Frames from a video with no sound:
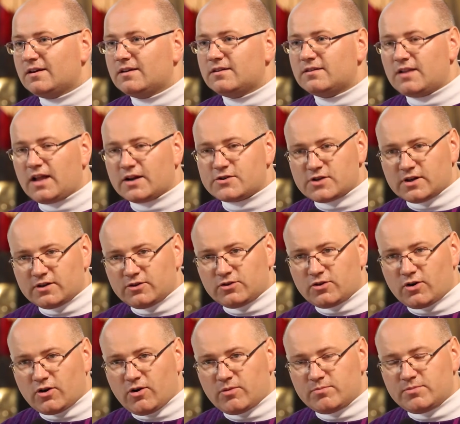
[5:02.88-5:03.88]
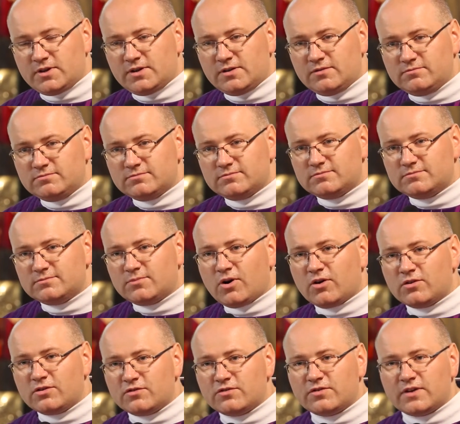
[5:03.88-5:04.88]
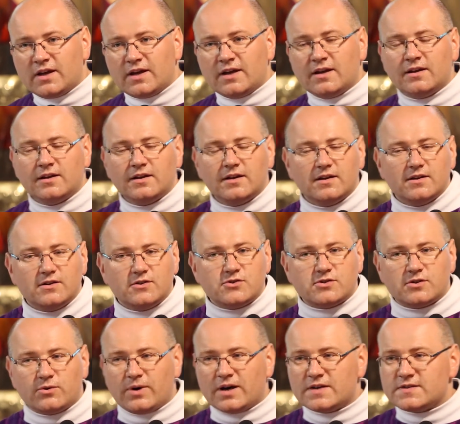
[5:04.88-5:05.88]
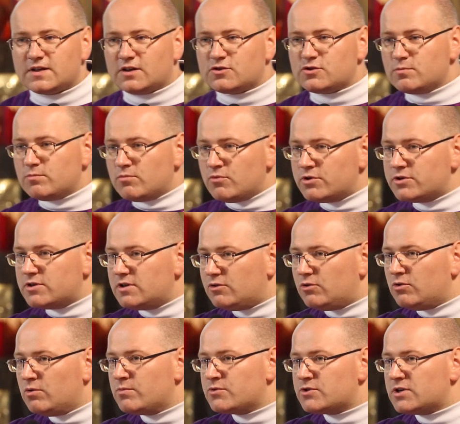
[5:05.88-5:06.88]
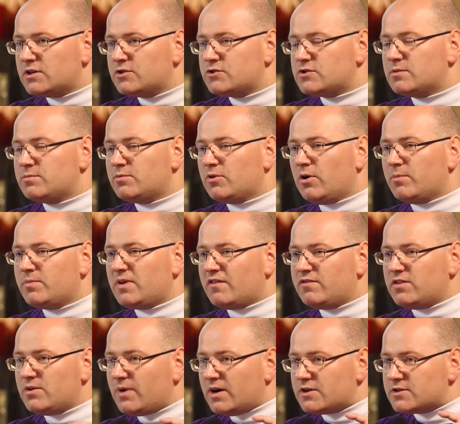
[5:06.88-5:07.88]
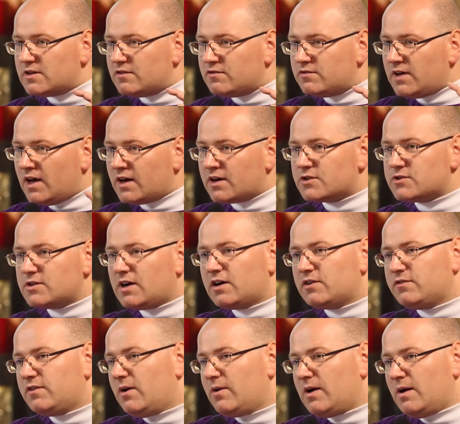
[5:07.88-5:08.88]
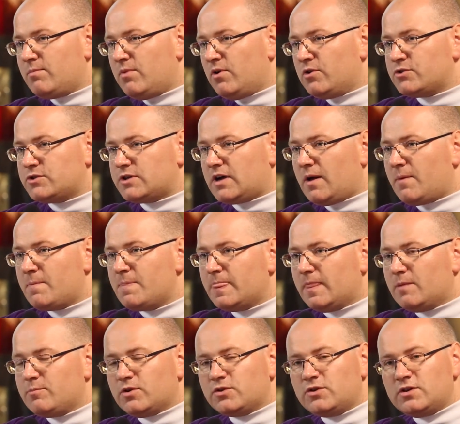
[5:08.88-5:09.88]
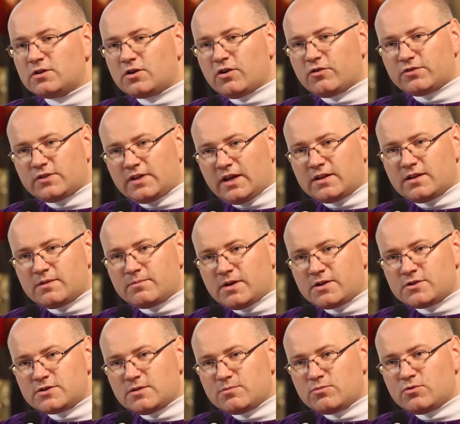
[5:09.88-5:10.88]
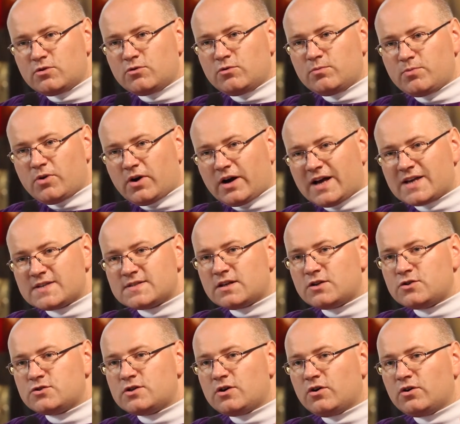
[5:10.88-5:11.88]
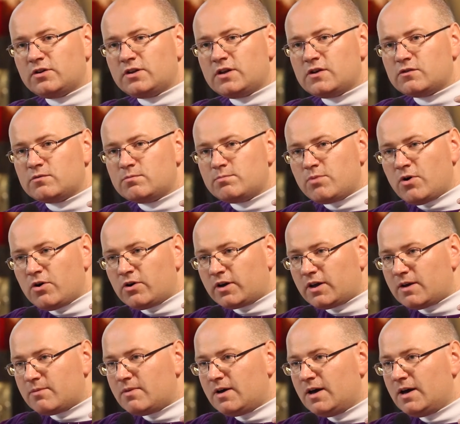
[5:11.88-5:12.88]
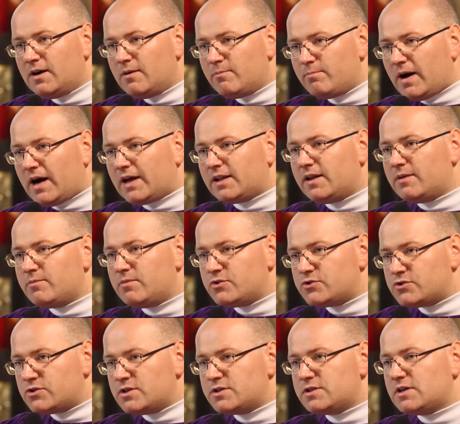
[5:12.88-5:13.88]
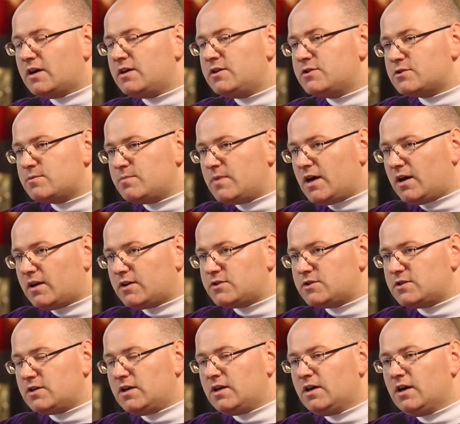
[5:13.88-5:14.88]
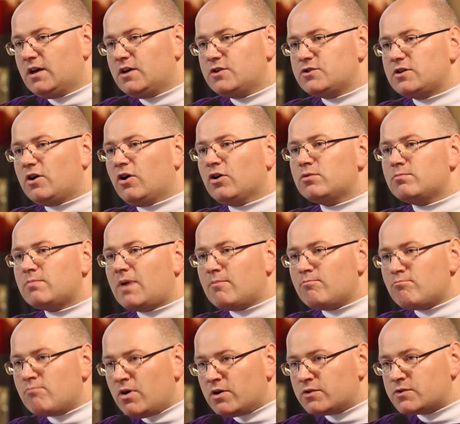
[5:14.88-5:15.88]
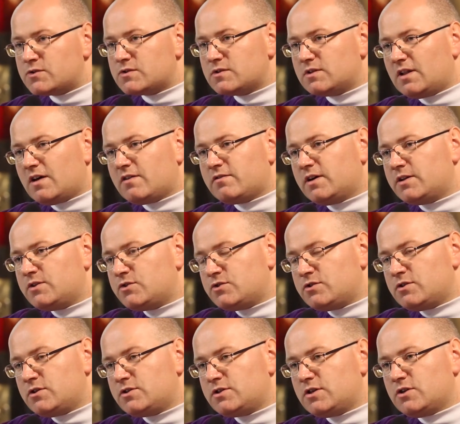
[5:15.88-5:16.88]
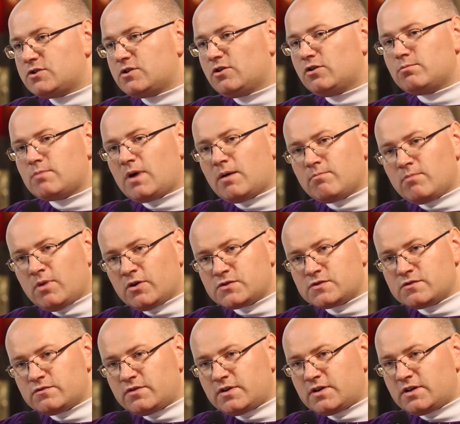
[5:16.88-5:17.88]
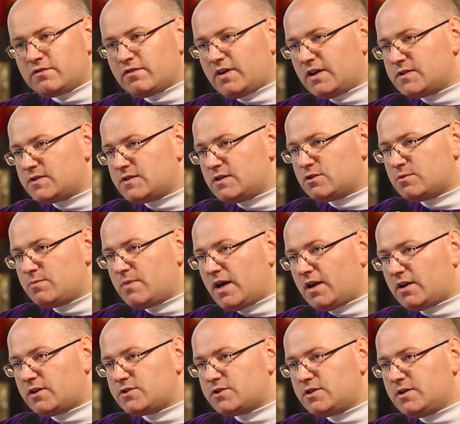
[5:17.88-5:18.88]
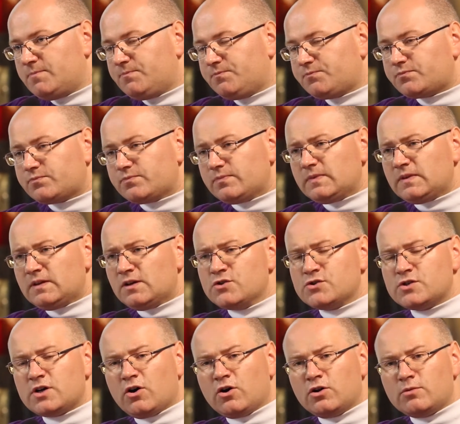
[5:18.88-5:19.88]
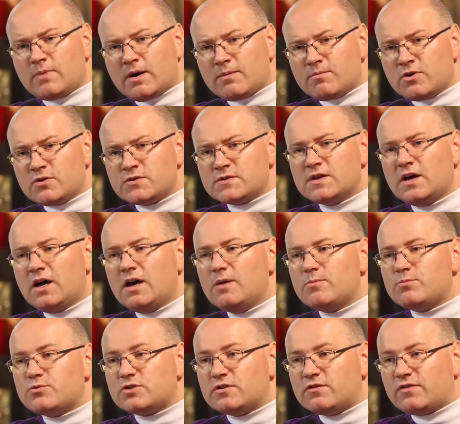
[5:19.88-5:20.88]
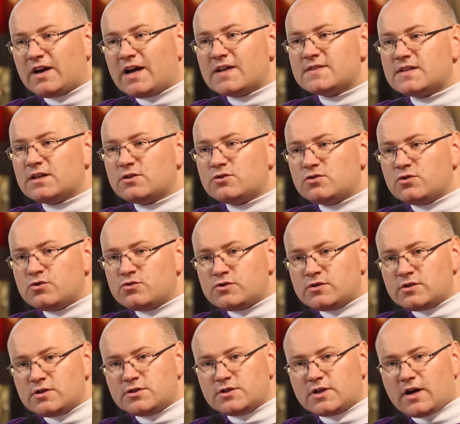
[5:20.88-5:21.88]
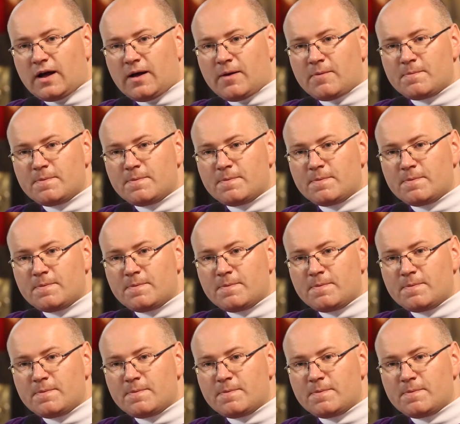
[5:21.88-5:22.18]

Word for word: Dlaczego to robi? Bo on wie, że Łazarz musi umrzeć, żeby objawiła się większa chwała Boża, bo tylko wtedy będzie mógł pokazać, że on jest Bogiem, Panem życia i śmierci, że on ma moc dawać życie, że on ma moc wyrywać ze śmierci, że on ma moc przywracać do życia